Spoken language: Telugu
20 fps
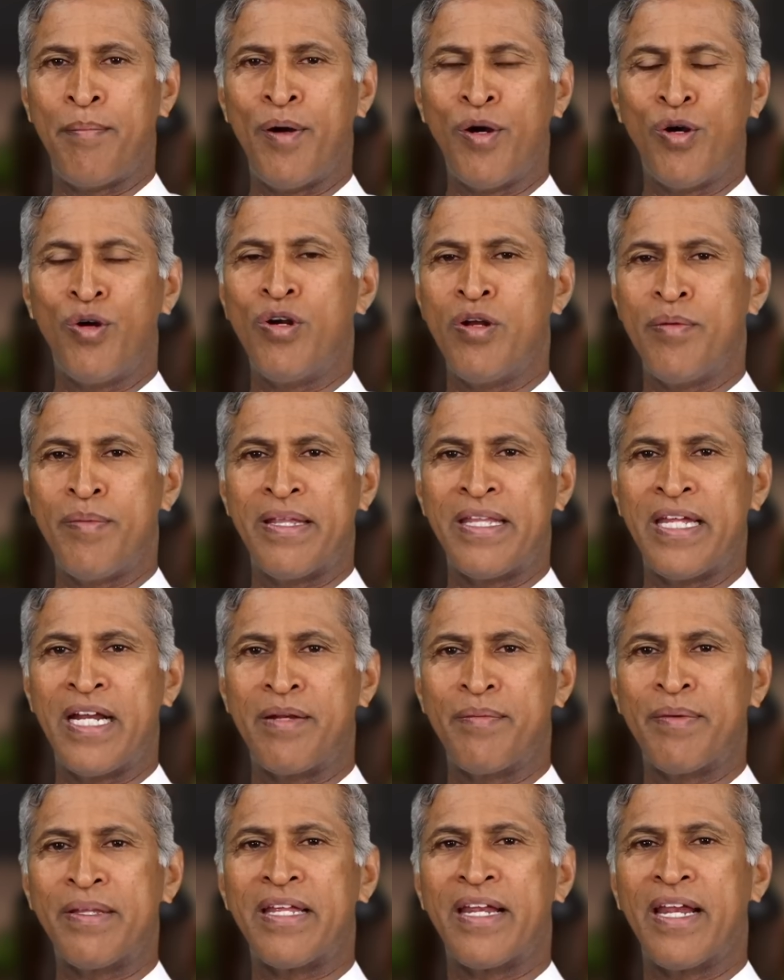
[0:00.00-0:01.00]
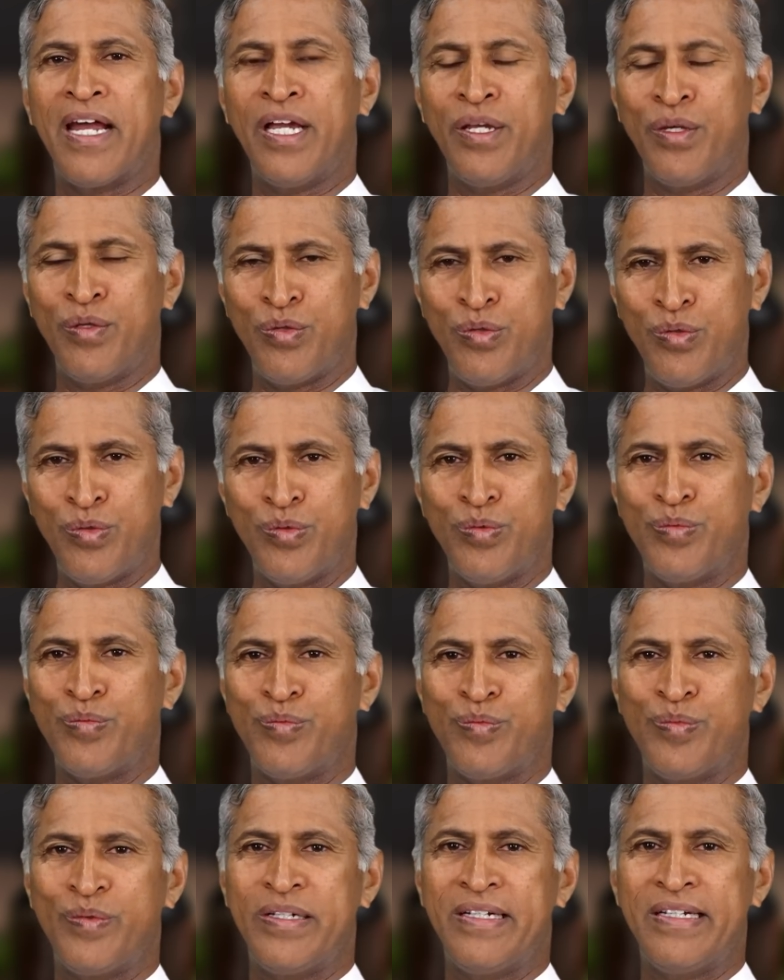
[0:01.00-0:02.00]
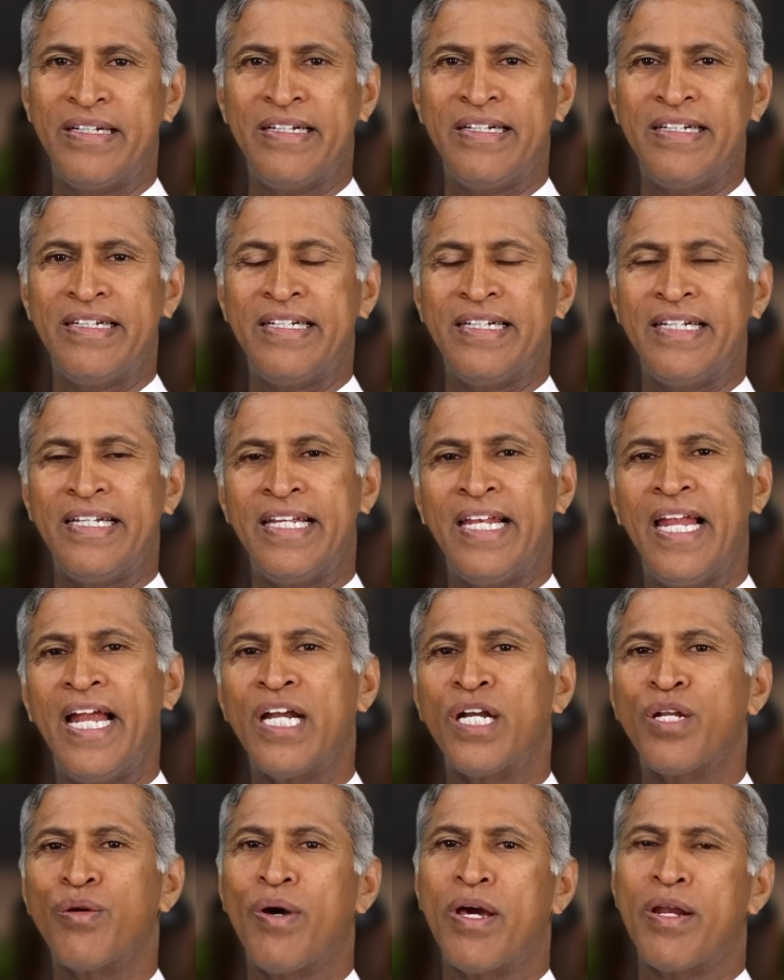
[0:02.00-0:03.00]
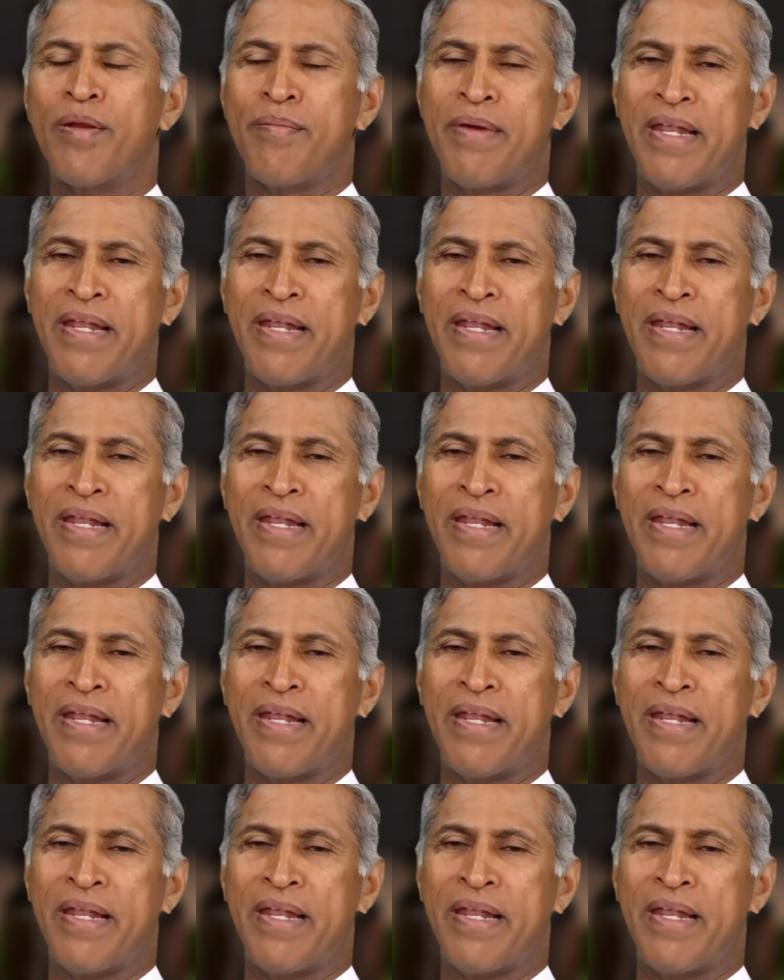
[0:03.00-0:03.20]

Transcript: పగుళ్ళ మీద వాటి మీద రాయొద్దు ఇలాంటి వారు